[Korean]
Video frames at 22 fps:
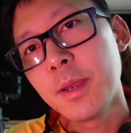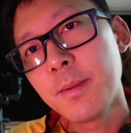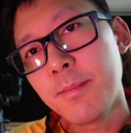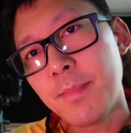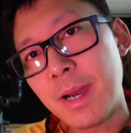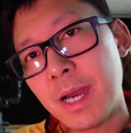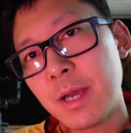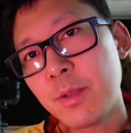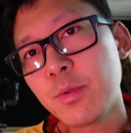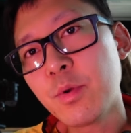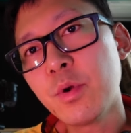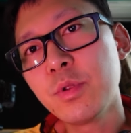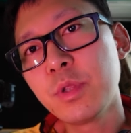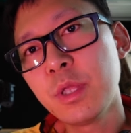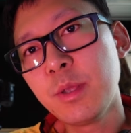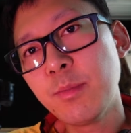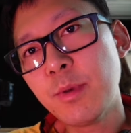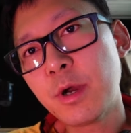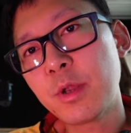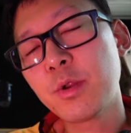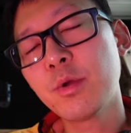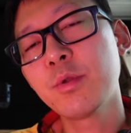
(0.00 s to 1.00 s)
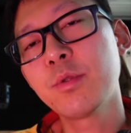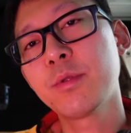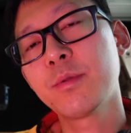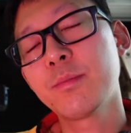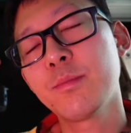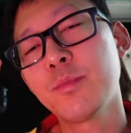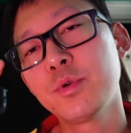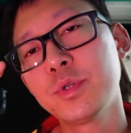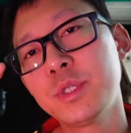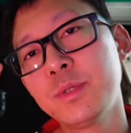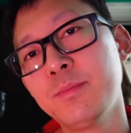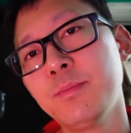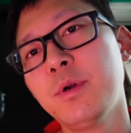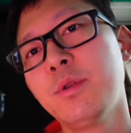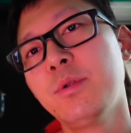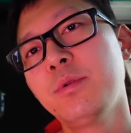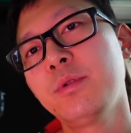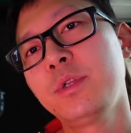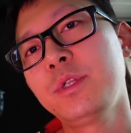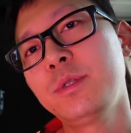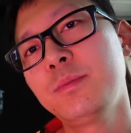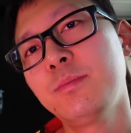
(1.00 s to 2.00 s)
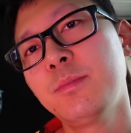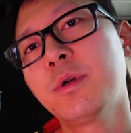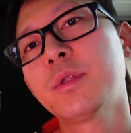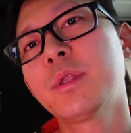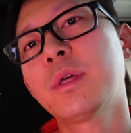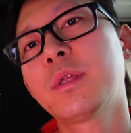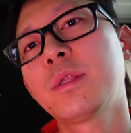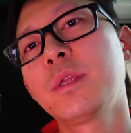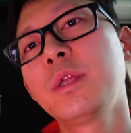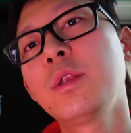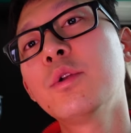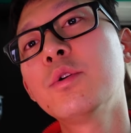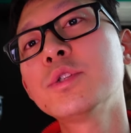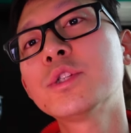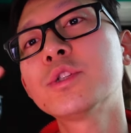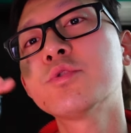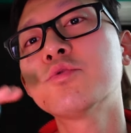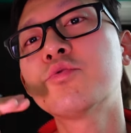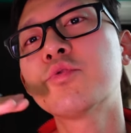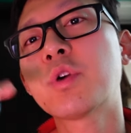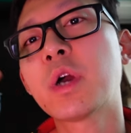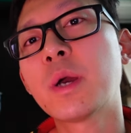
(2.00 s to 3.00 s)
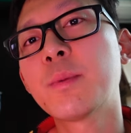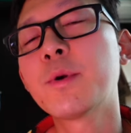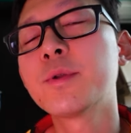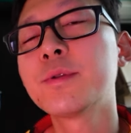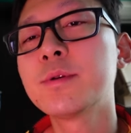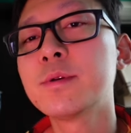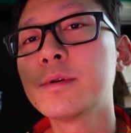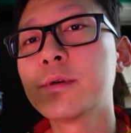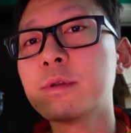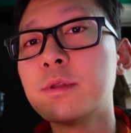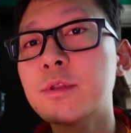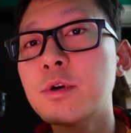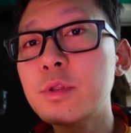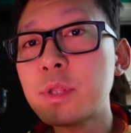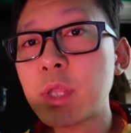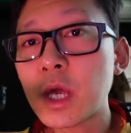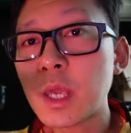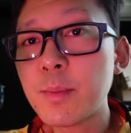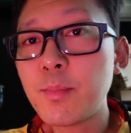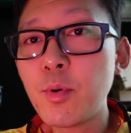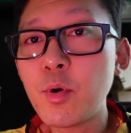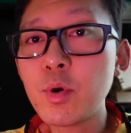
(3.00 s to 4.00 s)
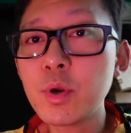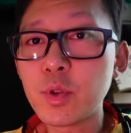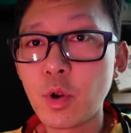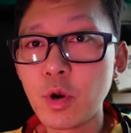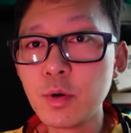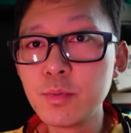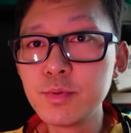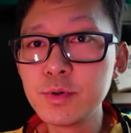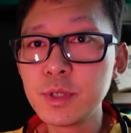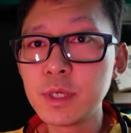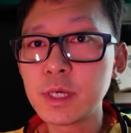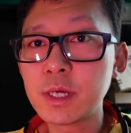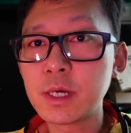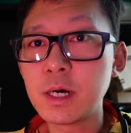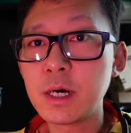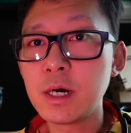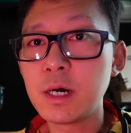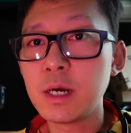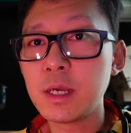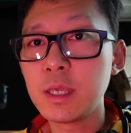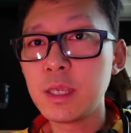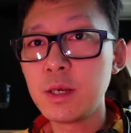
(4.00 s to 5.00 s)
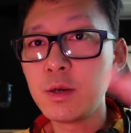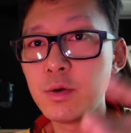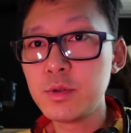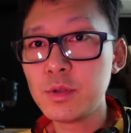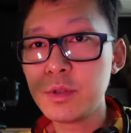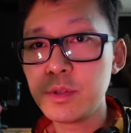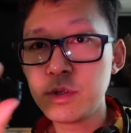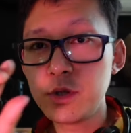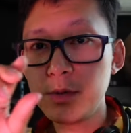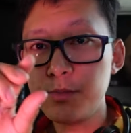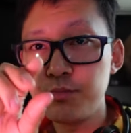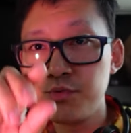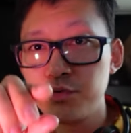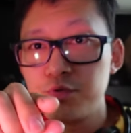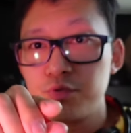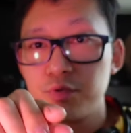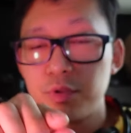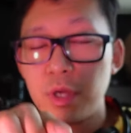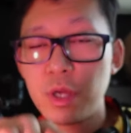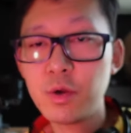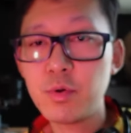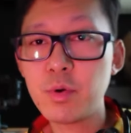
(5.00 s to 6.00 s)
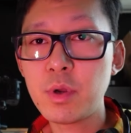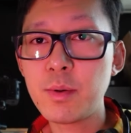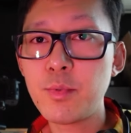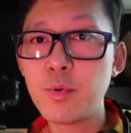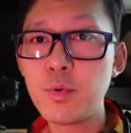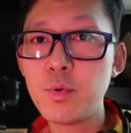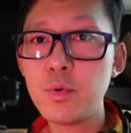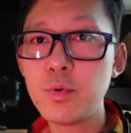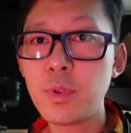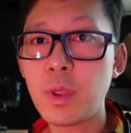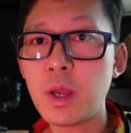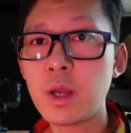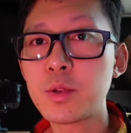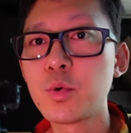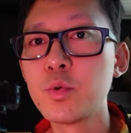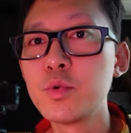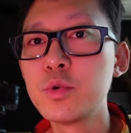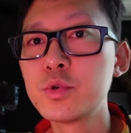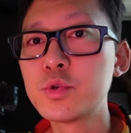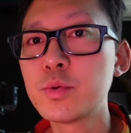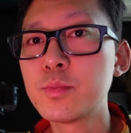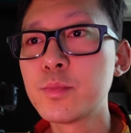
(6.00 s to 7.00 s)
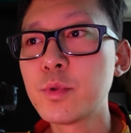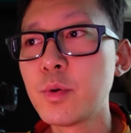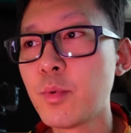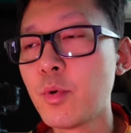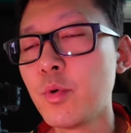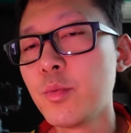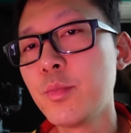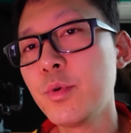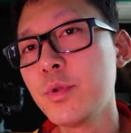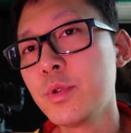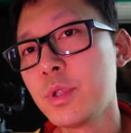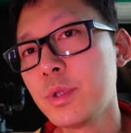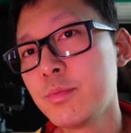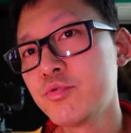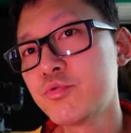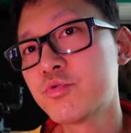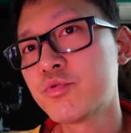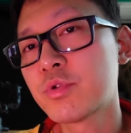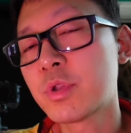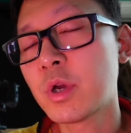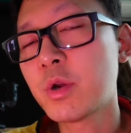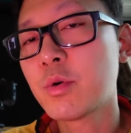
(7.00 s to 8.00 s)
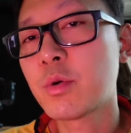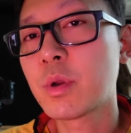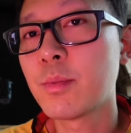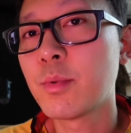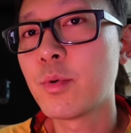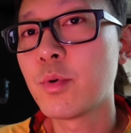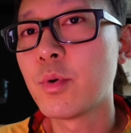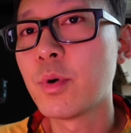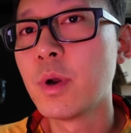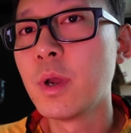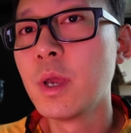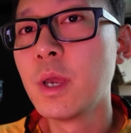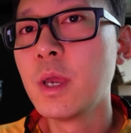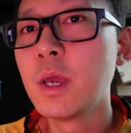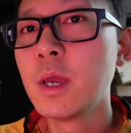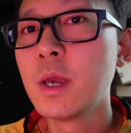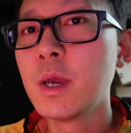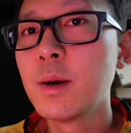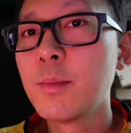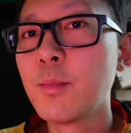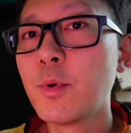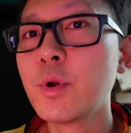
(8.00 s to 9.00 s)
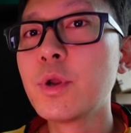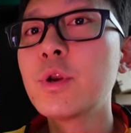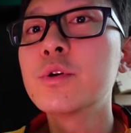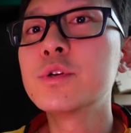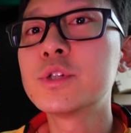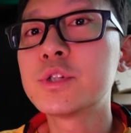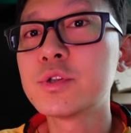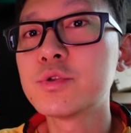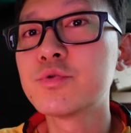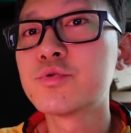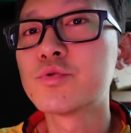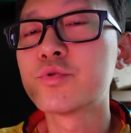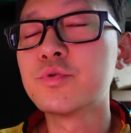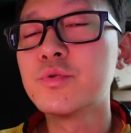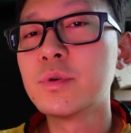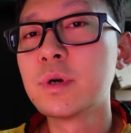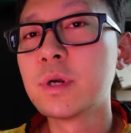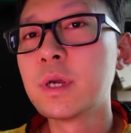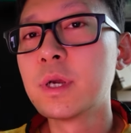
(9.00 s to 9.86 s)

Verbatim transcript: 만 원, 이만 원, 뭐 십만 원, 이십만 원 이런 식으로 가면은 선택의 폭이 넓으니까 이런 붓도 사용해보고 내가 돈을 좀 더 모으면 이 붓도 사용해보고 뭐 이런 식으로